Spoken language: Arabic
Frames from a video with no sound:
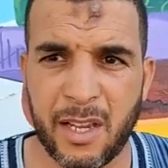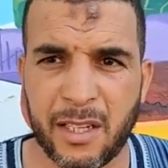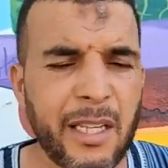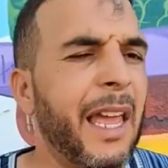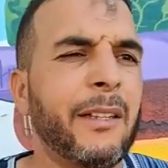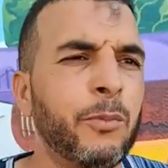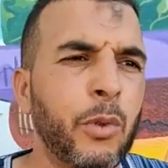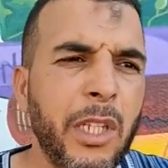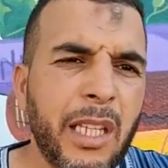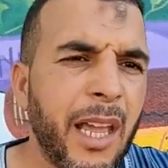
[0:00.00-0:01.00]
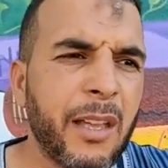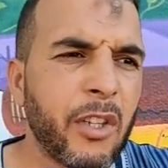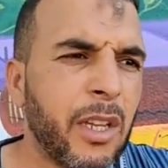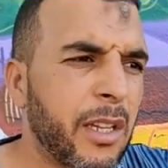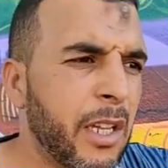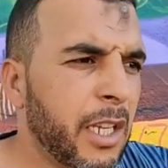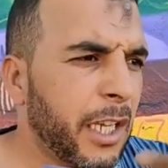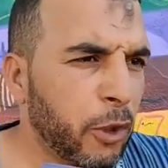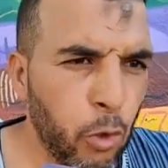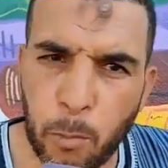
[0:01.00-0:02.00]
الحمد لله
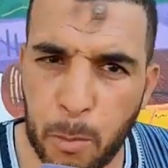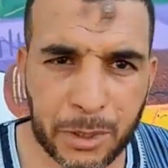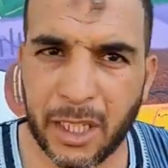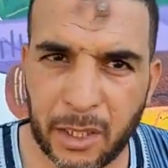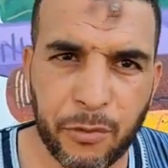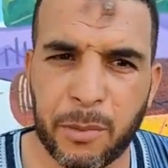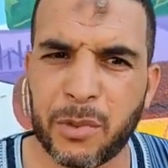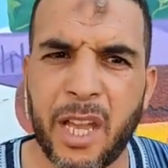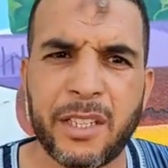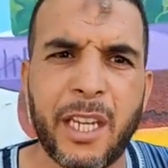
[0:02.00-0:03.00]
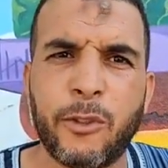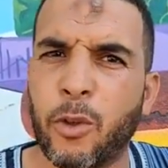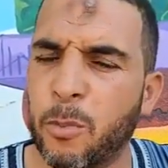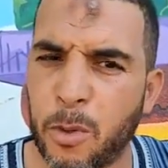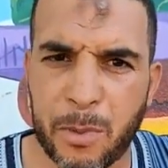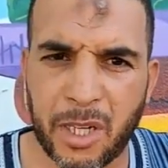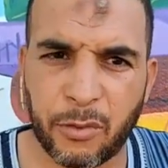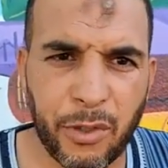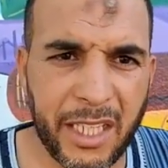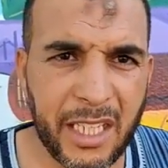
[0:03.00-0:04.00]
كيديروا المبادرات في رمضان كيديروا المبادرات
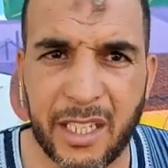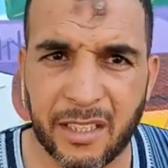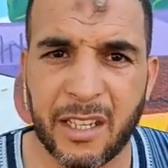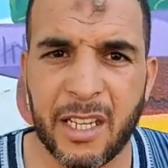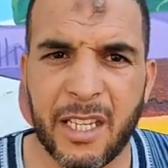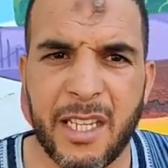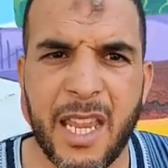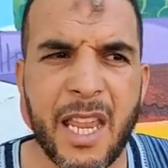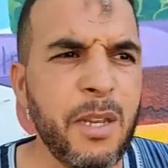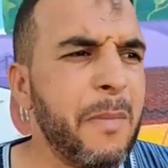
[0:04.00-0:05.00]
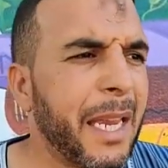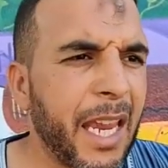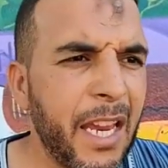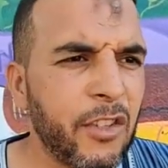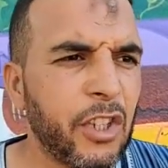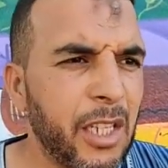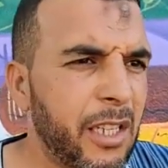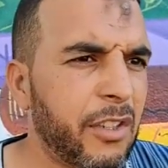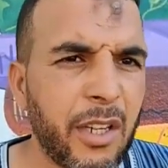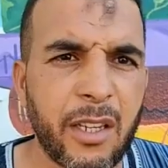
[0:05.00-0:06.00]
في العيد يعني ما كاينش
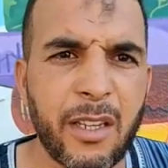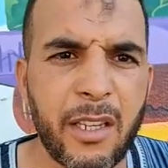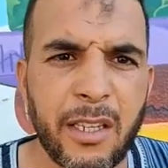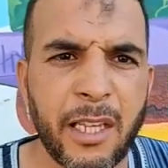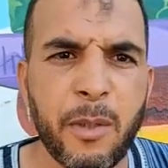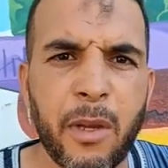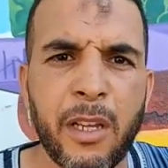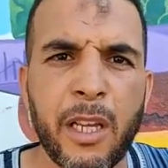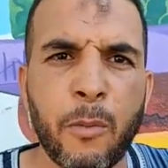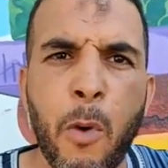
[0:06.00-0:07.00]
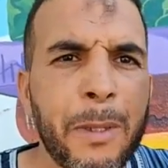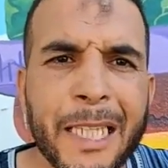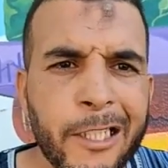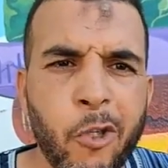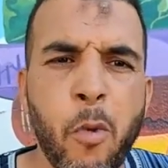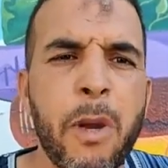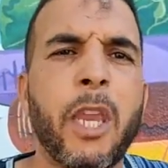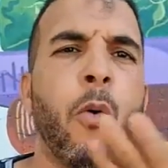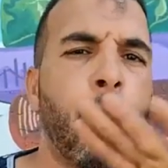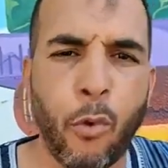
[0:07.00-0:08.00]
يعني المبادرات ديالهم ما
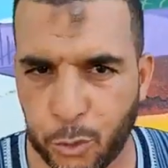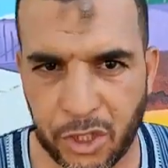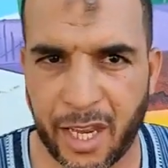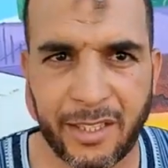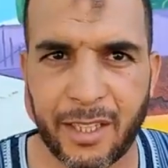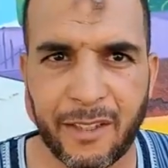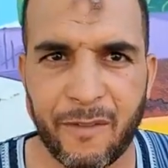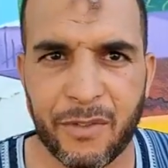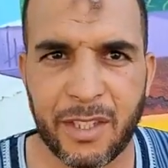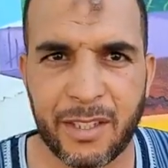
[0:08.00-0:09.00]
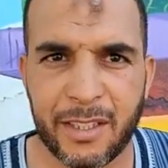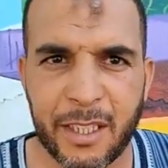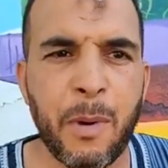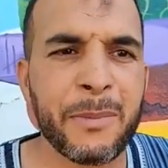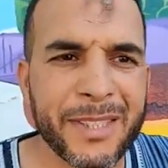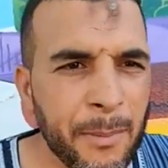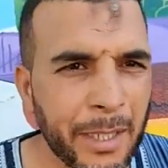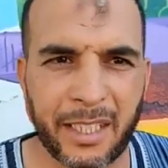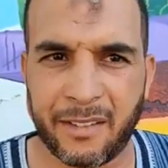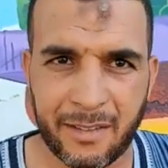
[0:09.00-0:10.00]
كيوقفوش يعني ديما
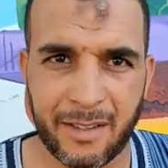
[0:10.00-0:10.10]
مستمرين